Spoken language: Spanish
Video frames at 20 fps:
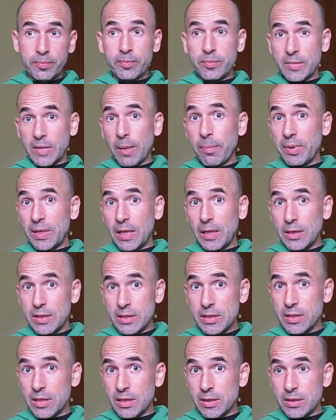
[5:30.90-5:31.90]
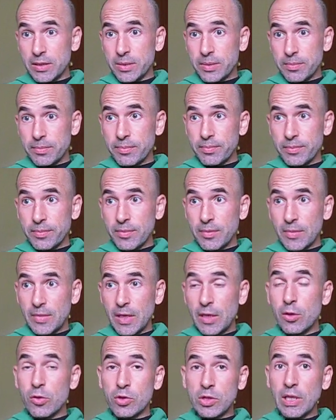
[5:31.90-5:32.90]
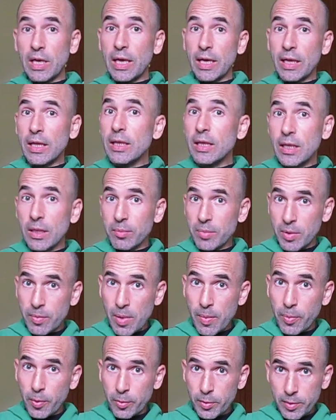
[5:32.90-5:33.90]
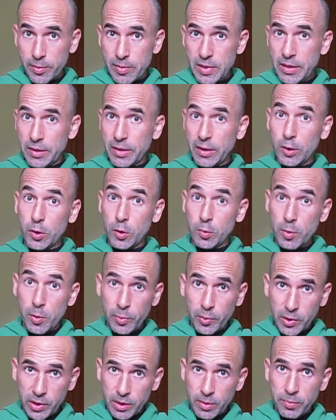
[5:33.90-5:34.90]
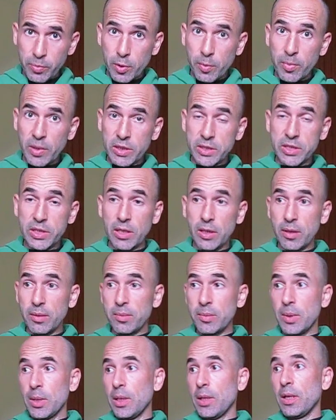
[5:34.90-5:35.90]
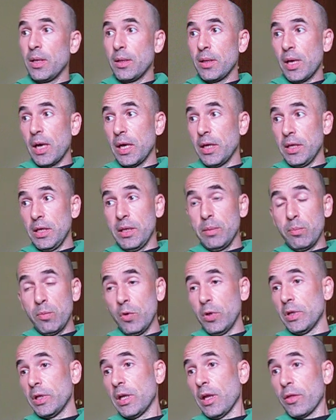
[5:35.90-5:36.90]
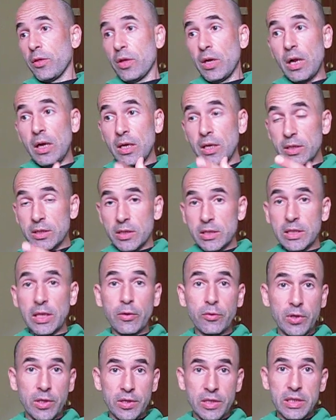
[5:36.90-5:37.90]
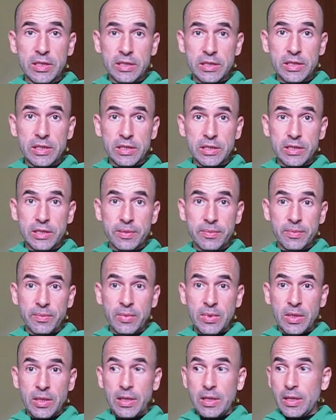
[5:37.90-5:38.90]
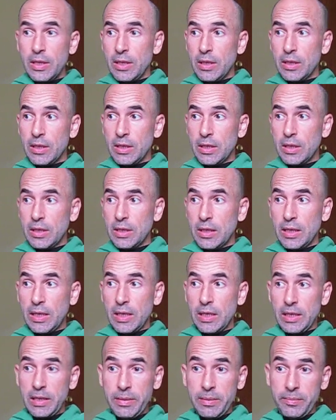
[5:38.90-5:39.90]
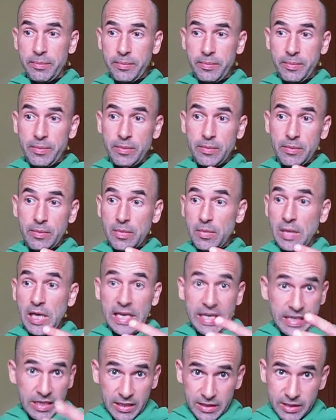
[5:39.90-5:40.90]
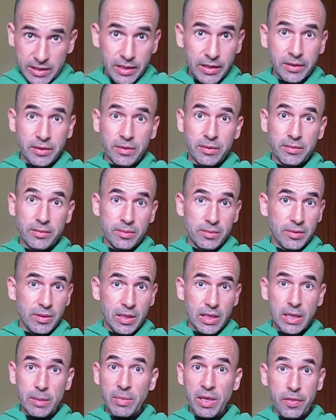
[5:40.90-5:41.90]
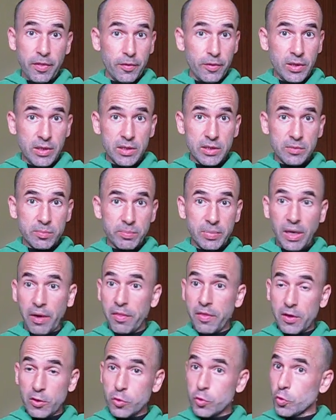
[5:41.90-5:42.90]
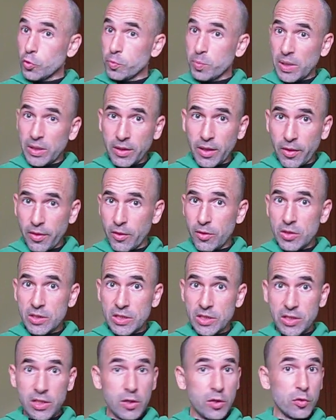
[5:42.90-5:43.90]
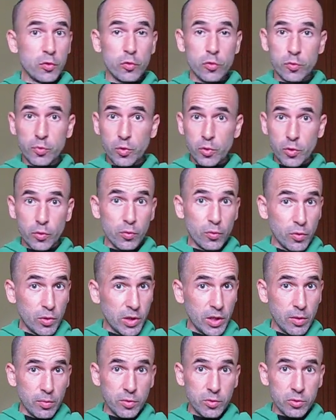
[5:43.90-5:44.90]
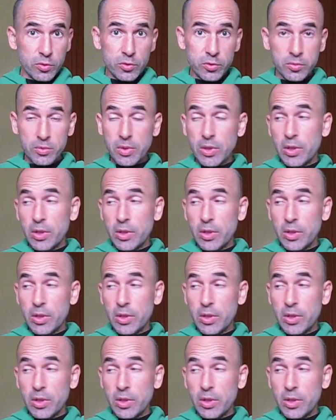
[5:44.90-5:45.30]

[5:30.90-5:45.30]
capitalistas en los que la gente vive pobremente, como por ejemplo en Brasil. Hay multinacionales estadounidenses que em, arrasan el Amazonas para hacer sus plantaciones allí, sus monocultivos,